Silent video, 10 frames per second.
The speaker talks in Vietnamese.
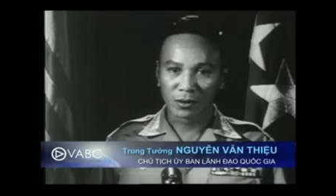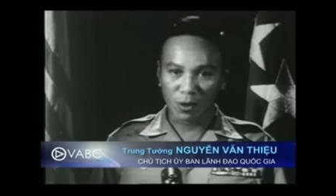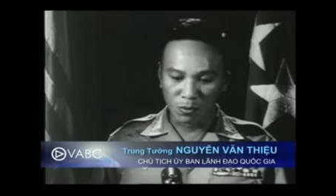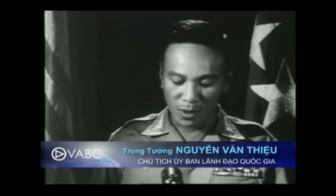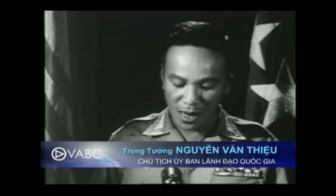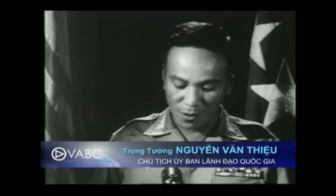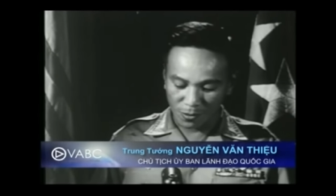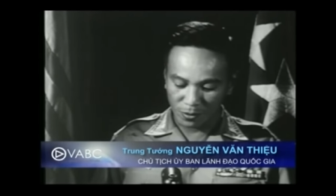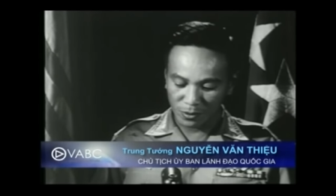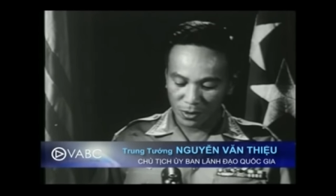cùng
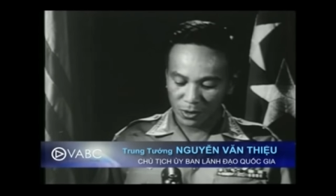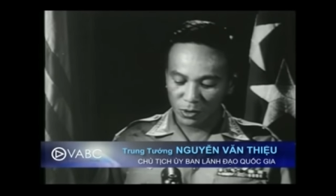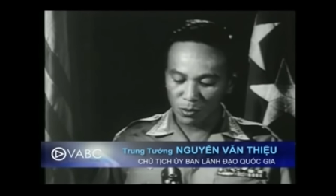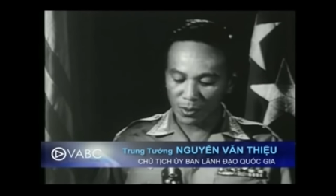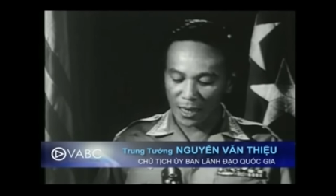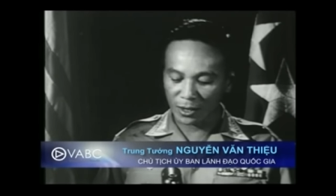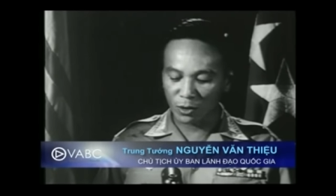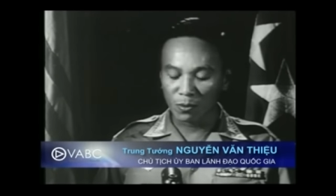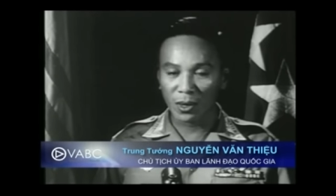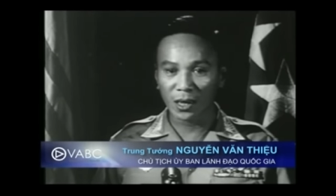nhau chúng ta
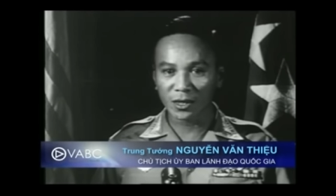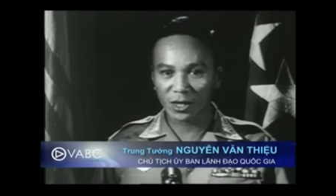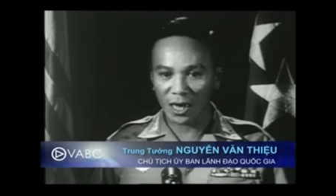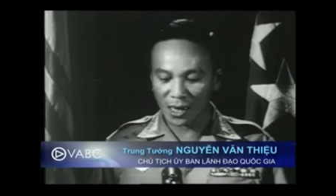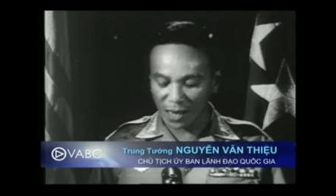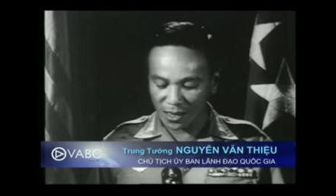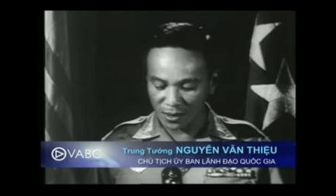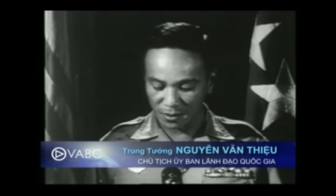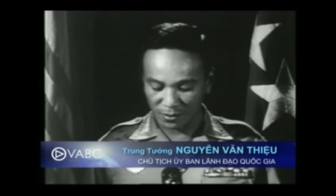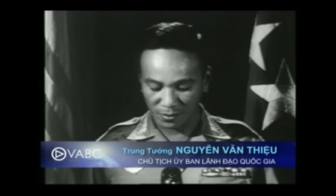chung lưng sát
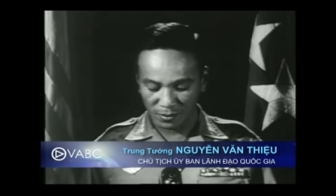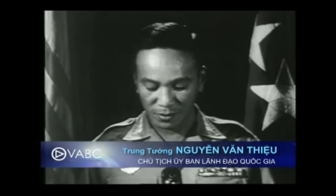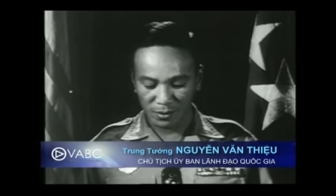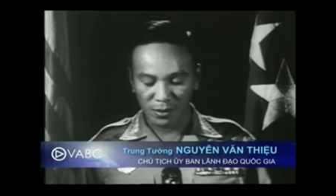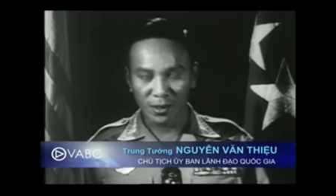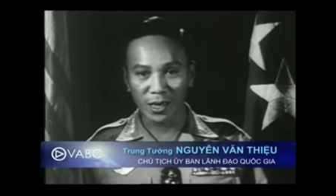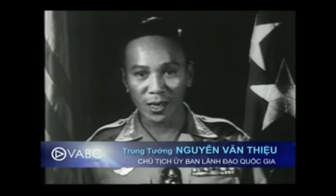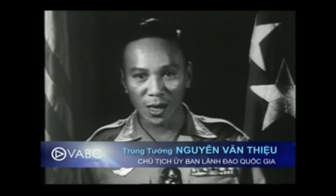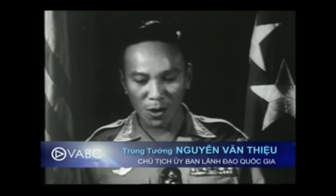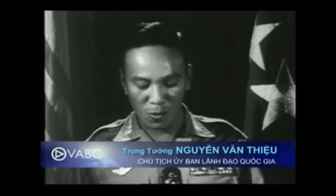cánh
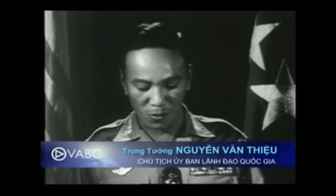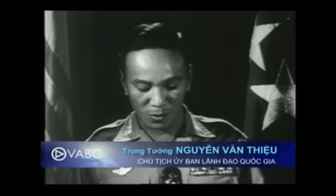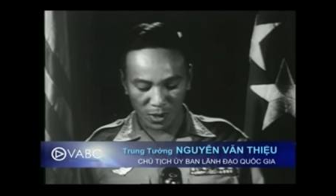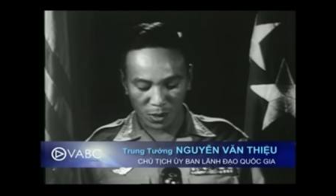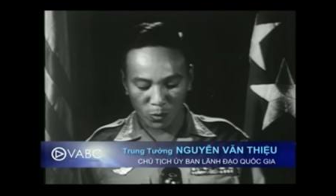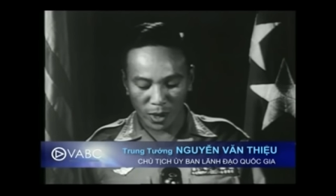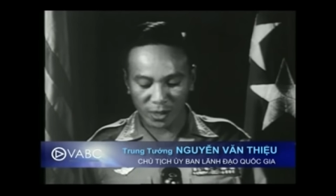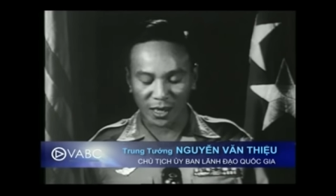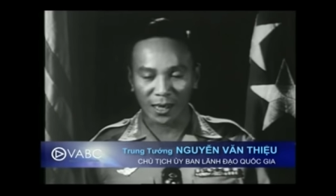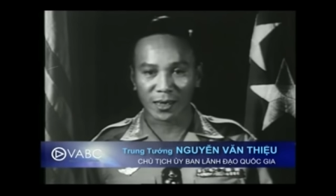chiến đấu để quét
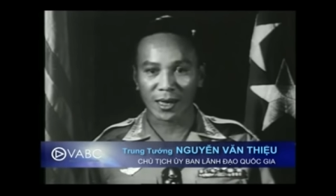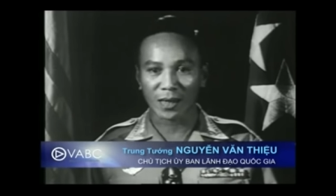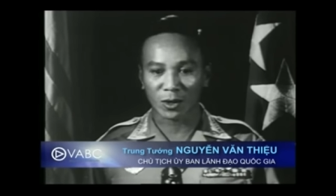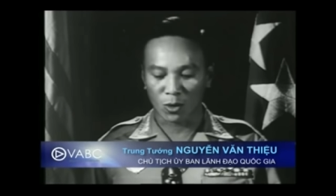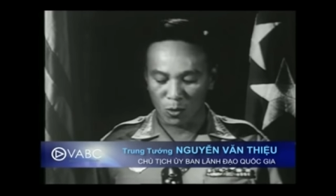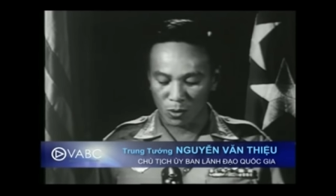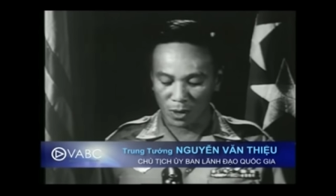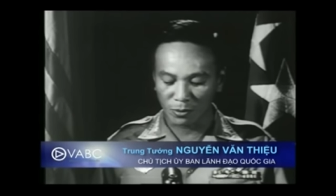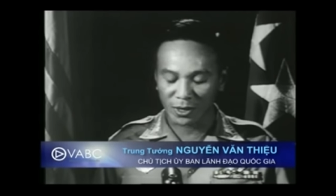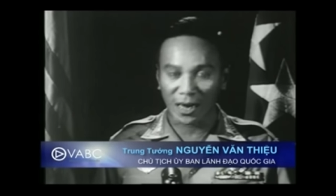sạch giặc thù
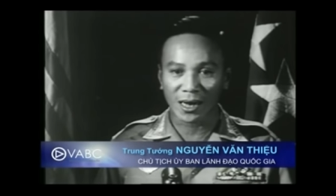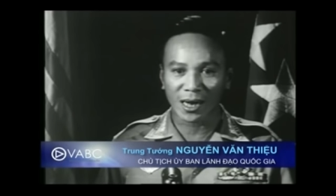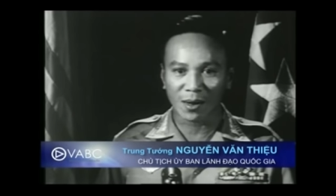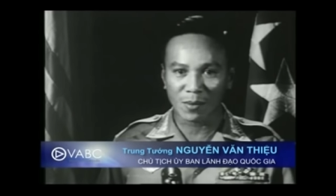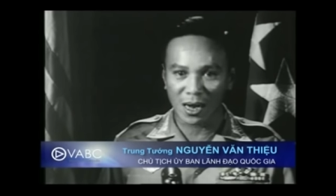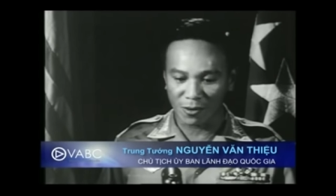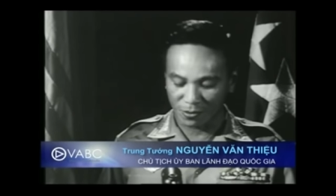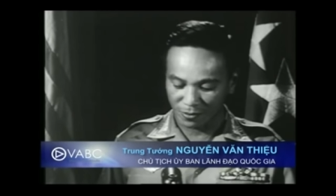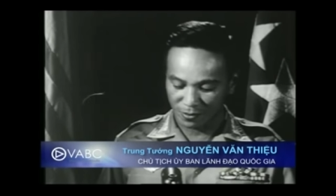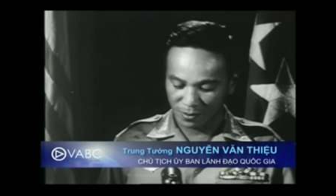cộng sản khát máu
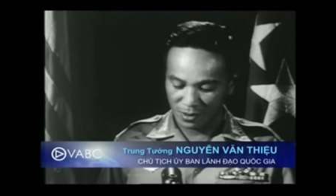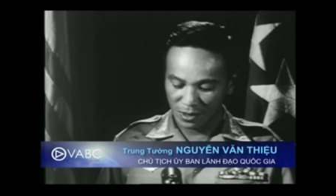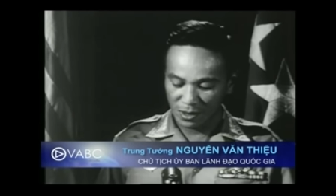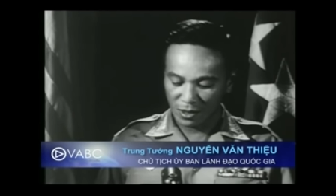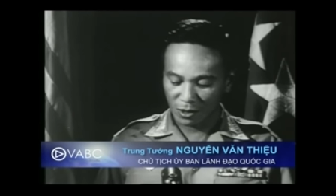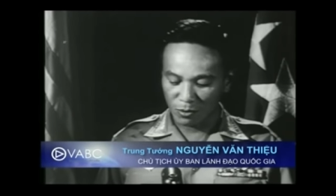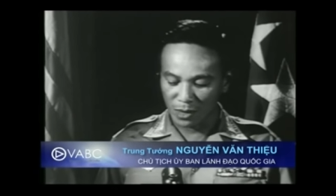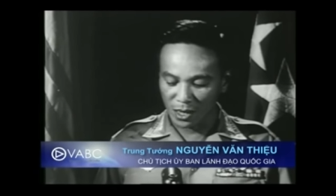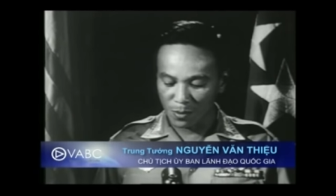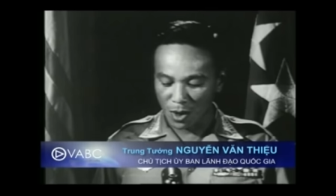cũng
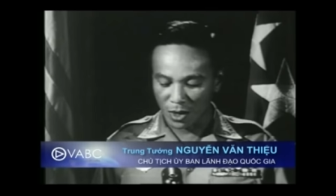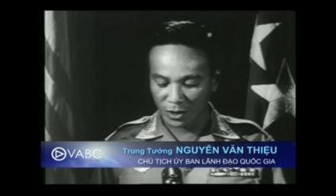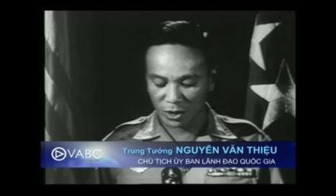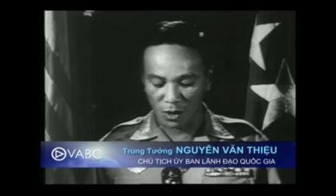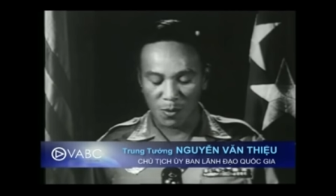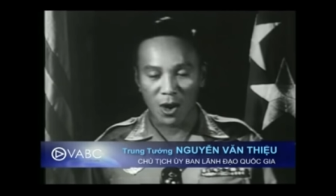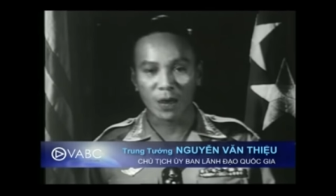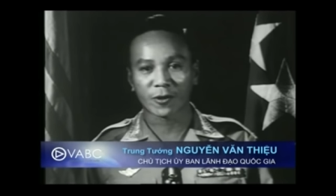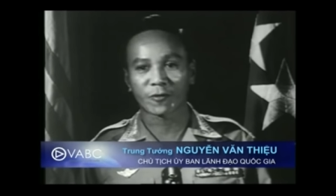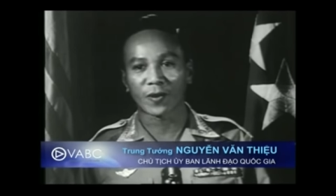như bọn sâu mọt
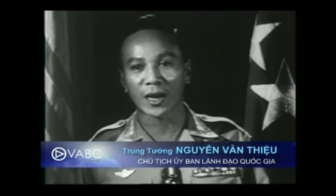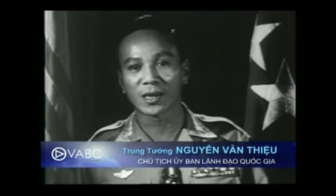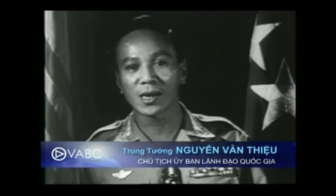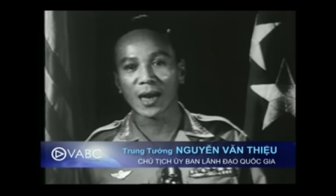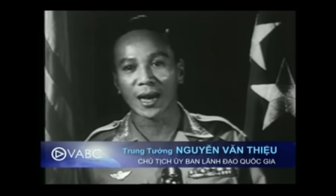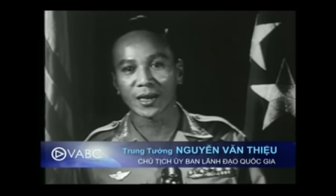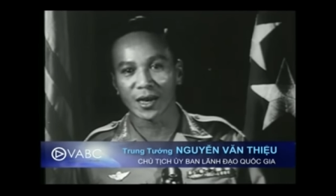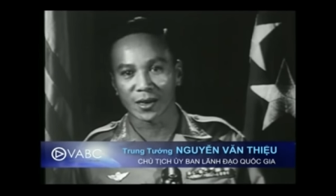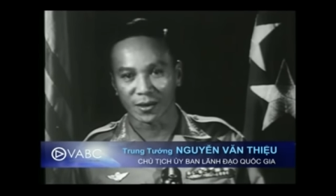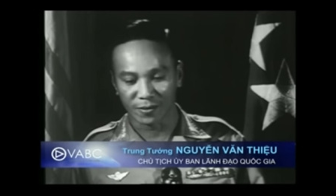phản nước hại dân